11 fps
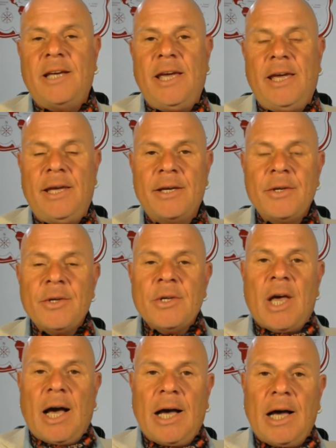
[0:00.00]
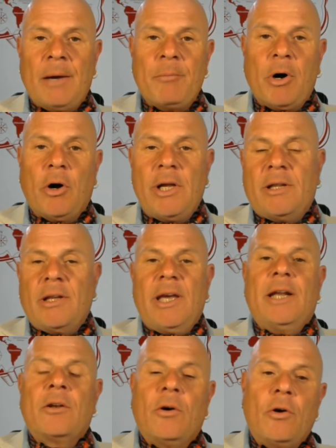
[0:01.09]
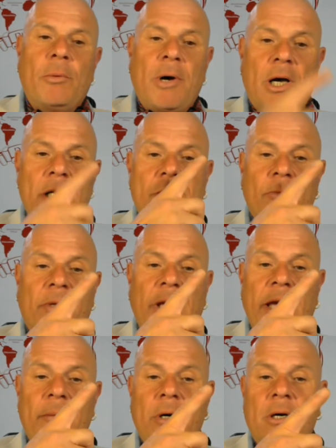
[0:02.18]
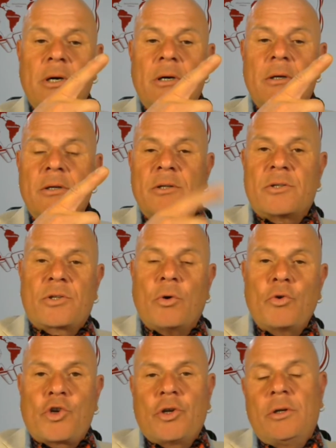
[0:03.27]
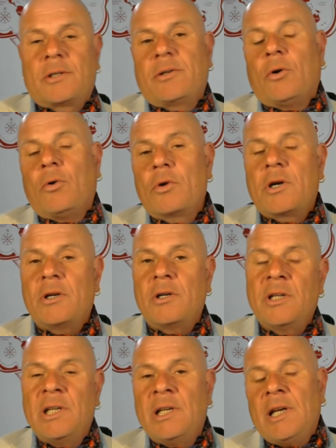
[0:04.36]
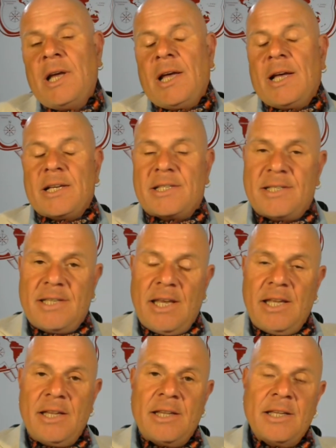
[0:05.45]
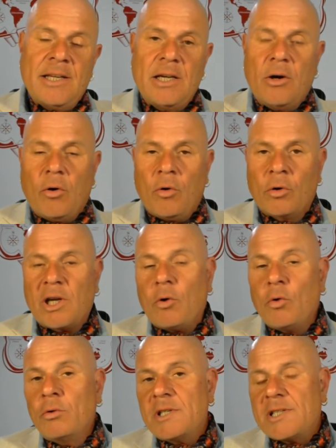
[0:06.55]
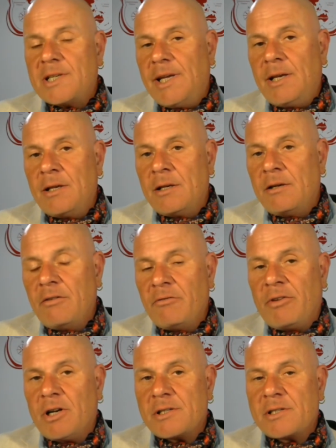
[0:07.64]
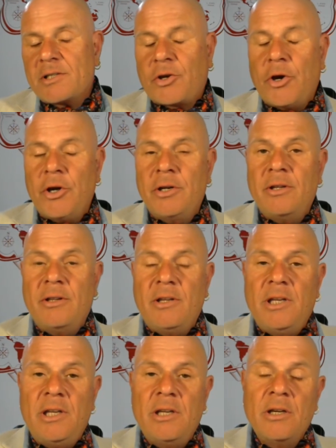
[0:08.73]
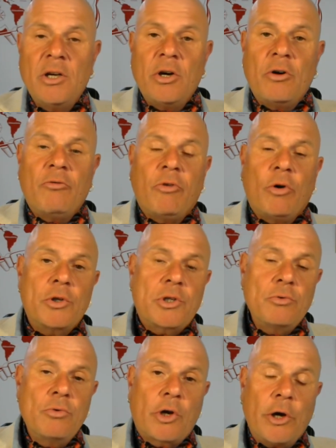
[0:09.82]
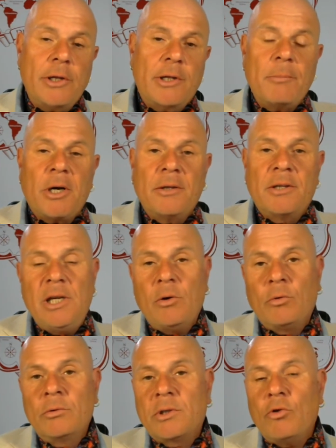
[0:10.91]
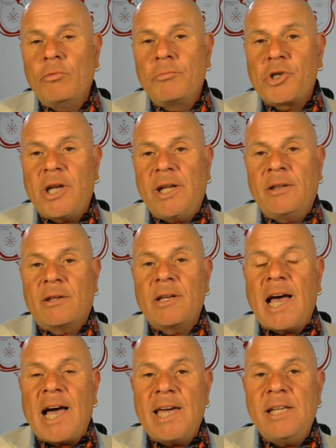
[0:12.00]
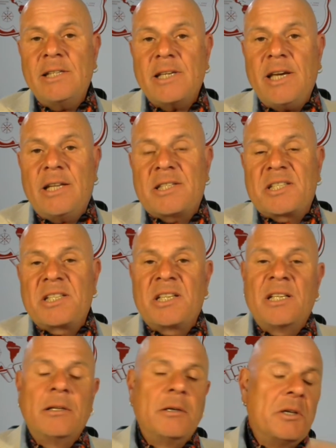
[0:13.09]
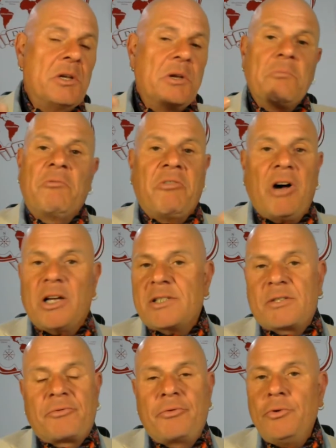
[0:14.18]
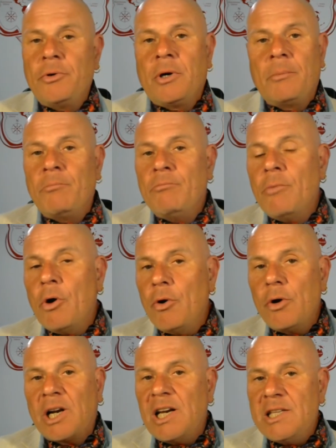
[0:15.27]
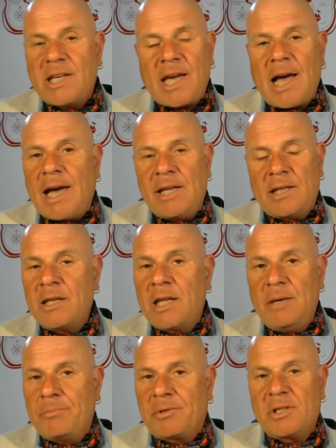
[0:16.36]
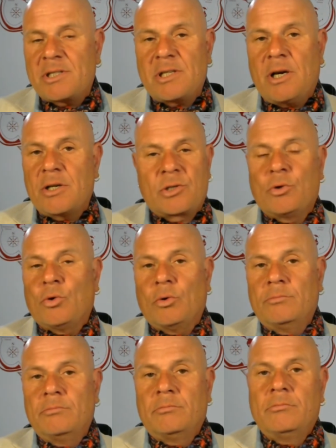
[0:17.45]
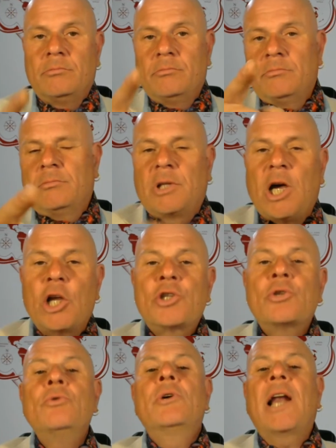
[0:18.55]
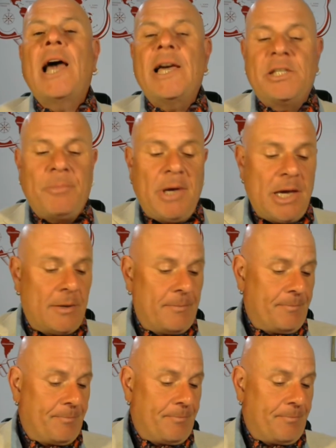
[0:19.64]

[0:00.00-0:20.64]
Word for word: Ähm, heute nochmal zum Thema Social Token, Sinn oder Unsinn, was können die, wozu könnte man die unter Umständen einsetzen, was für Möglichkeiten gibt es da so? Dazu gleich mehr.